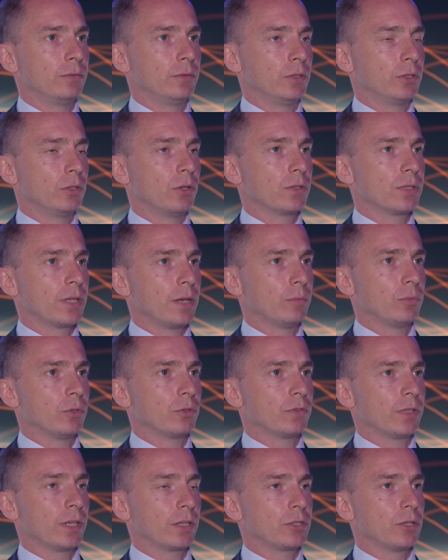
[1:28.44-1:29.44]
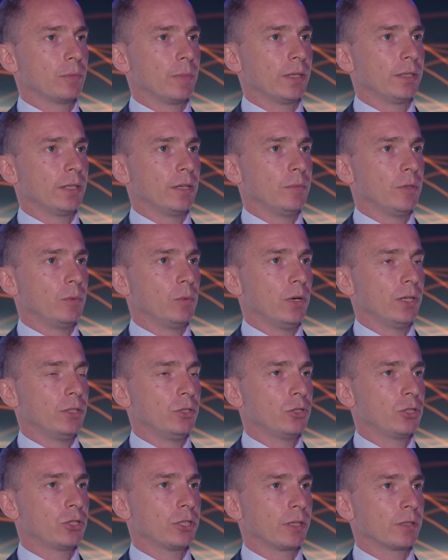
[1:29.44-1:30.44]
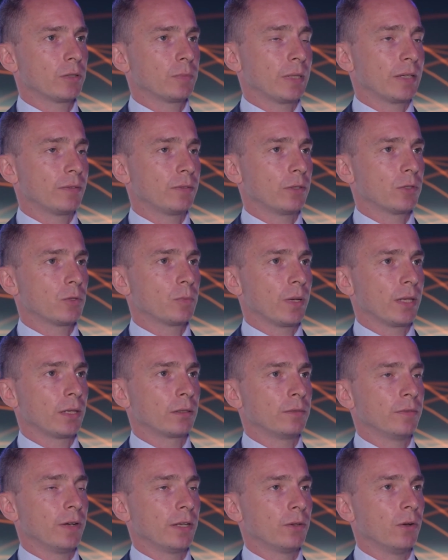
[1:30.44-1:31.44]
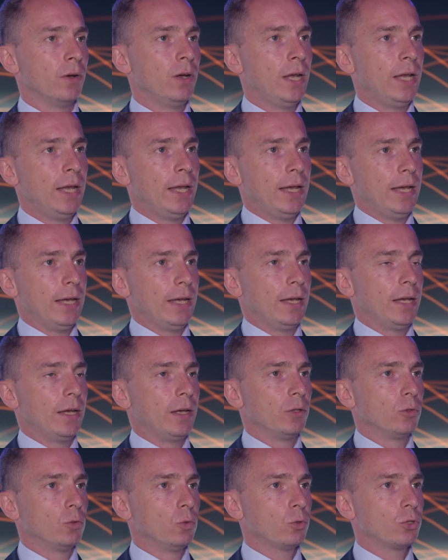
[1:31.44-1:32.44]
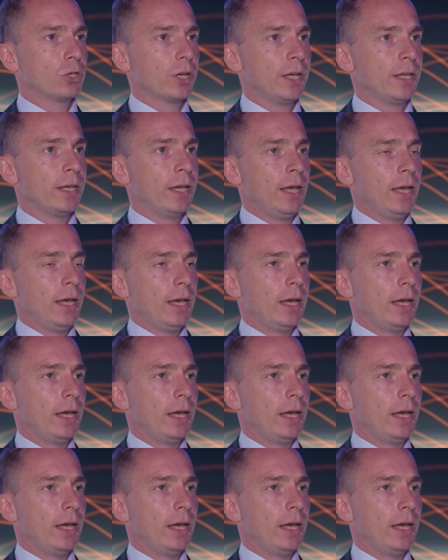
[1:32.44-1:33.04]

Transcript: ich dostępność w trakcie pandemii była niższa, sprawy rozpatrywano dłużej,